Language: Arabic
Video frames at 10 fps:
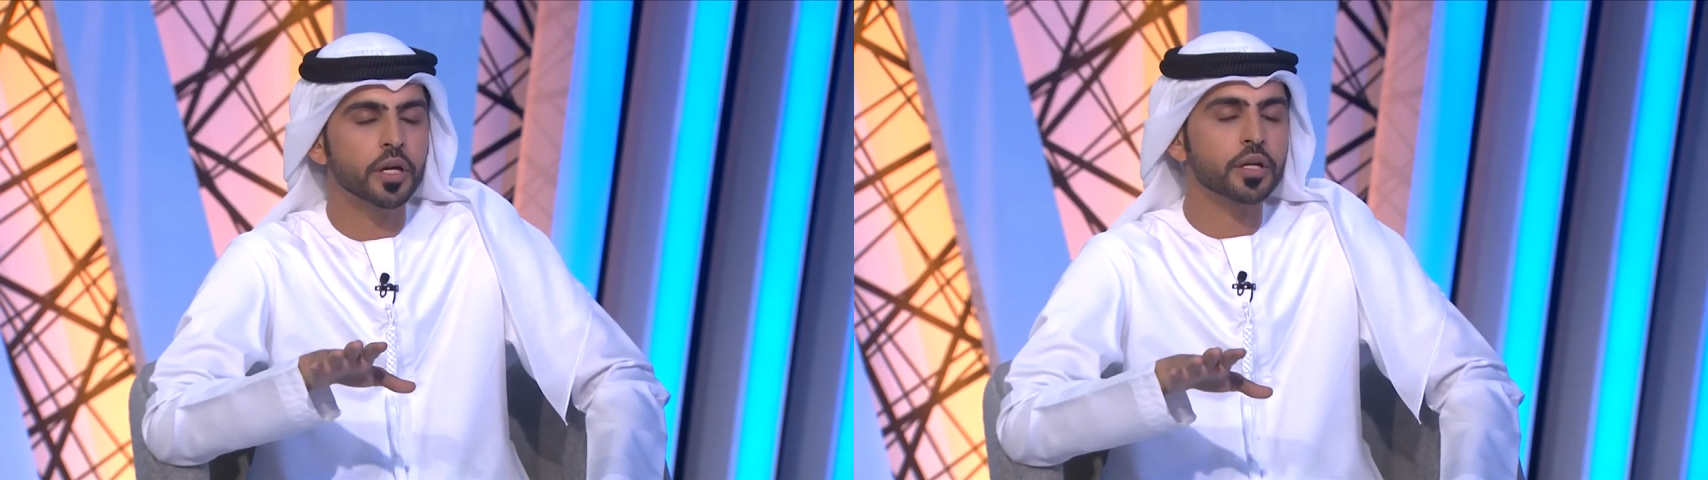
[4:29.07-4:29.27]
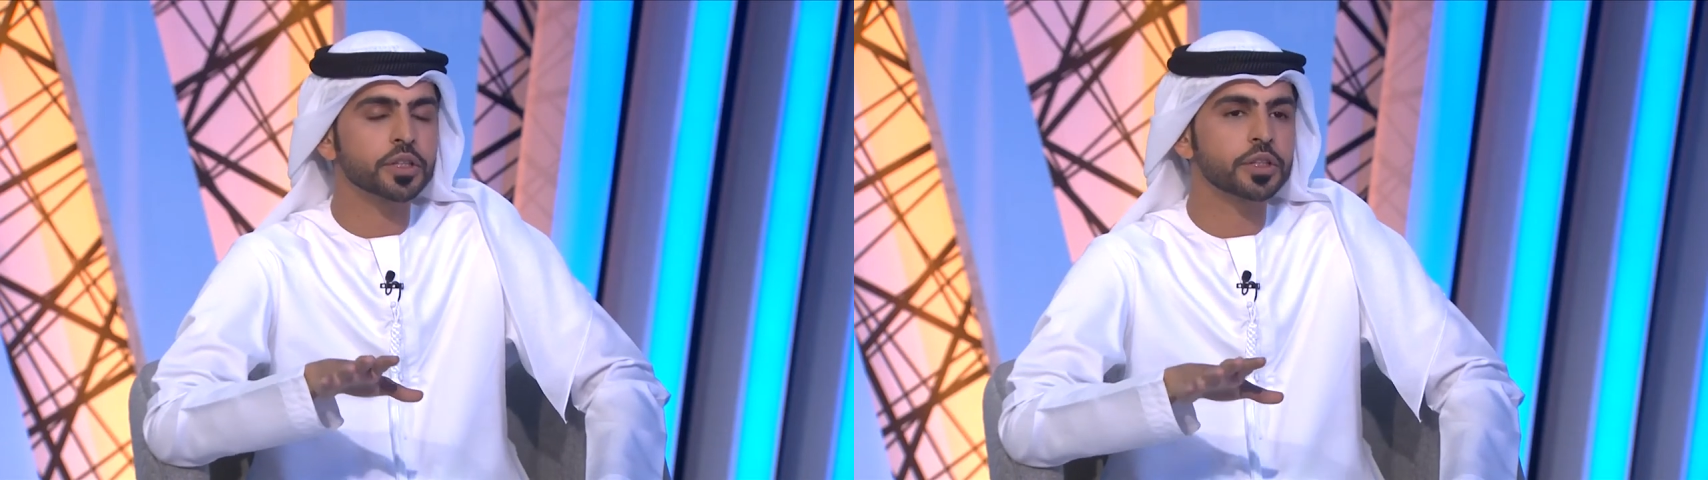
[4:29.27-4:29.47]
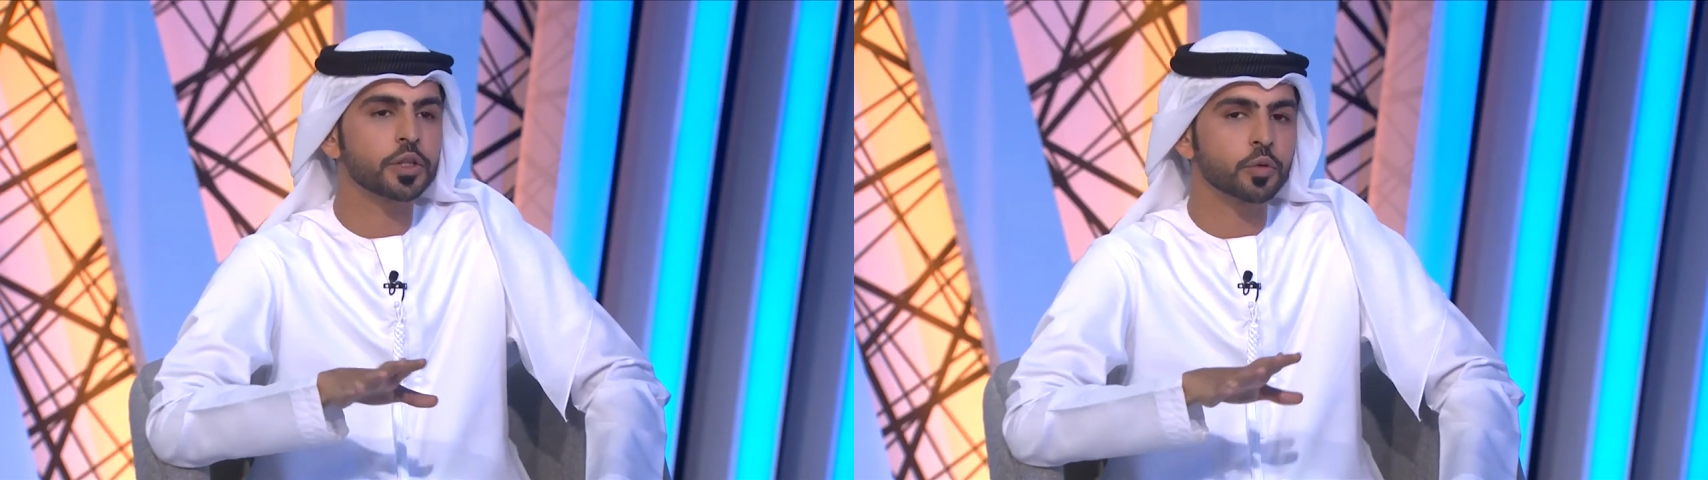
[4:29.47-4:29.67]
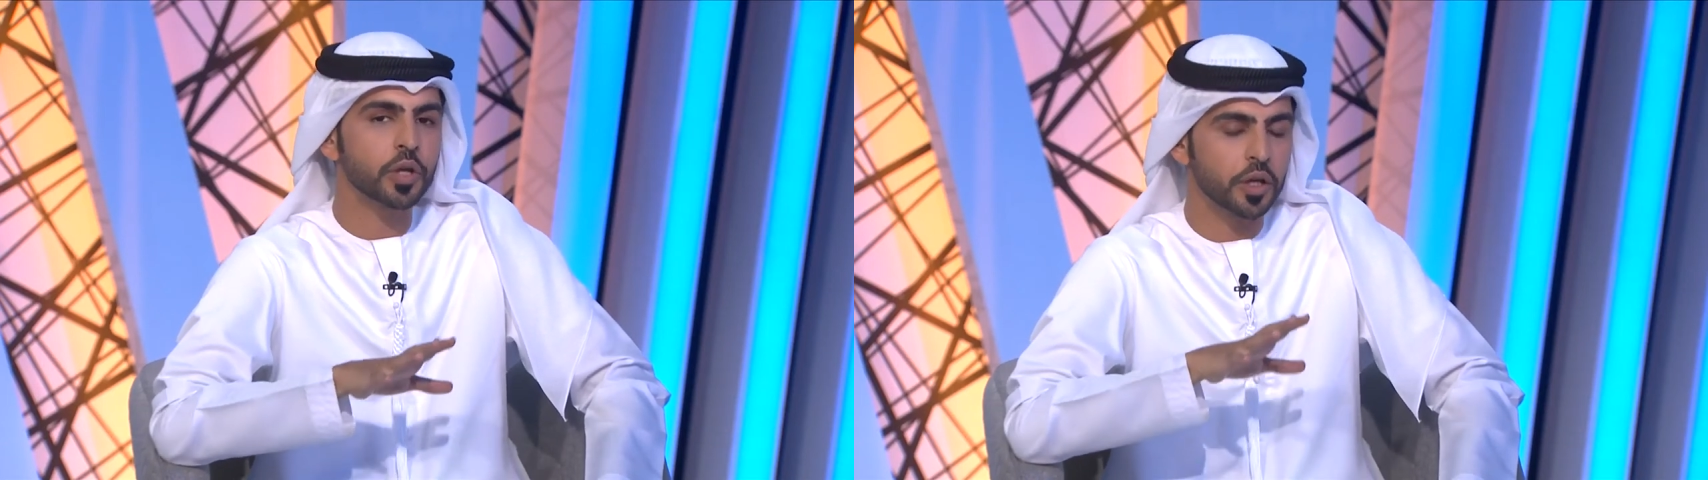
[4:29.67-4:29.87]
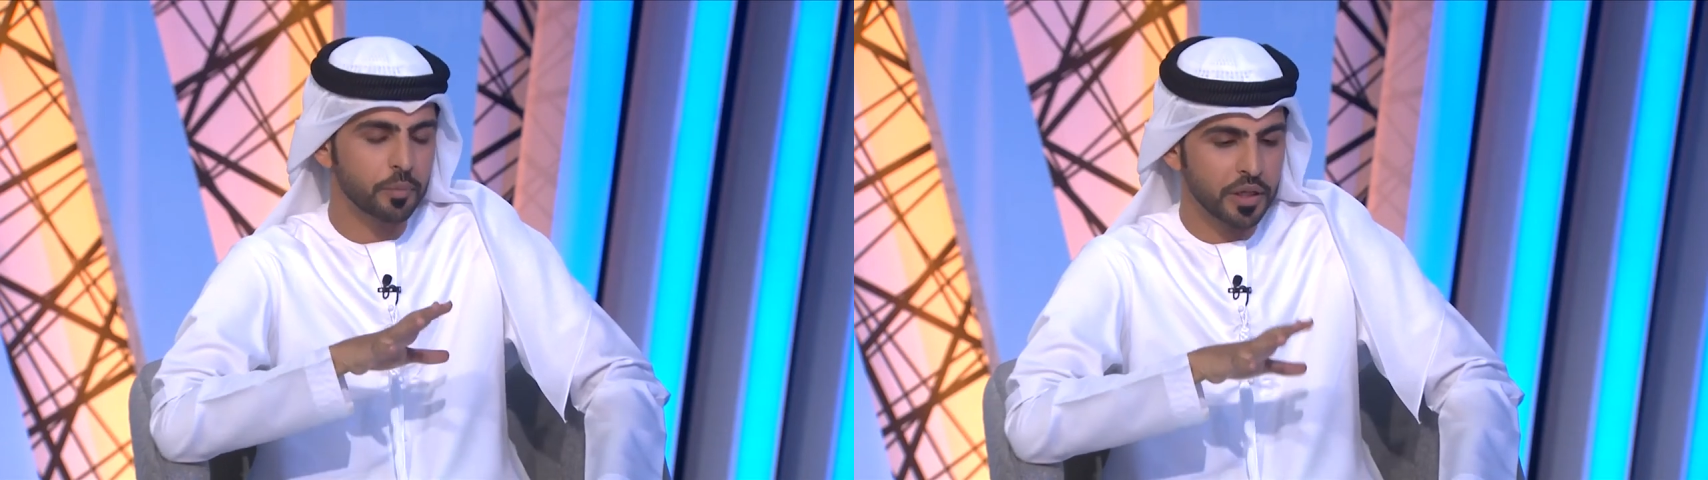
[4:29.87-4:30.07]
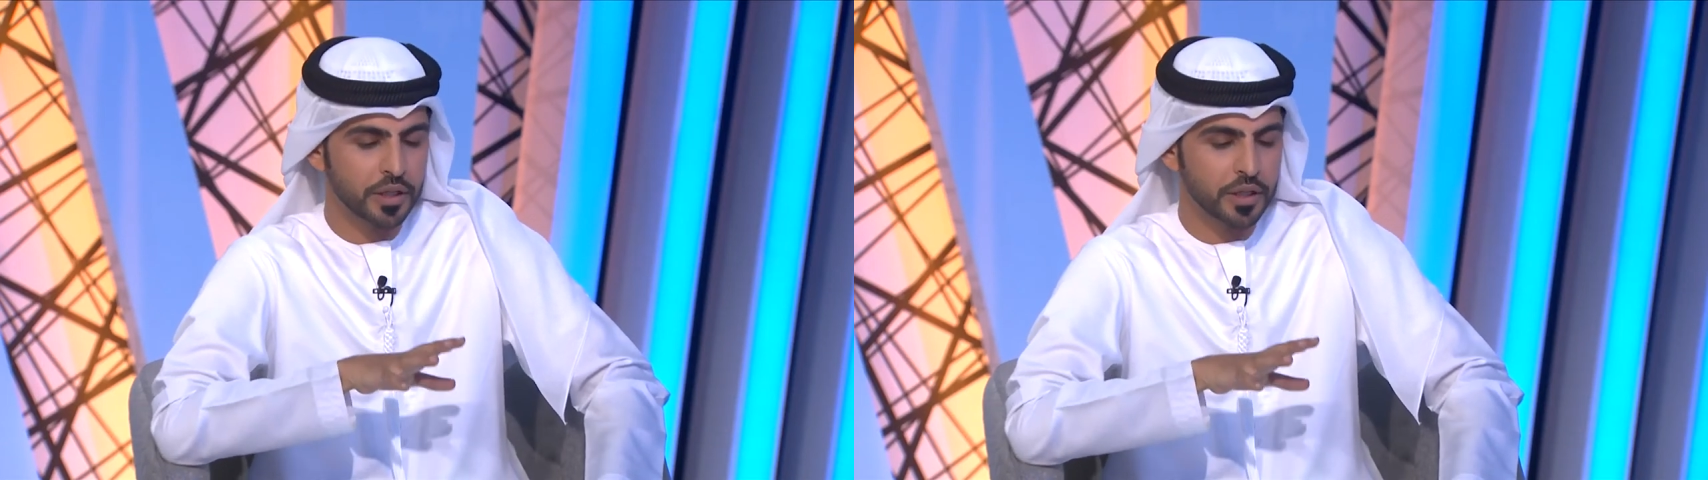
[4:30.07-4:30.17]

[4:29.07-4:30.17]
الرشيده ودائما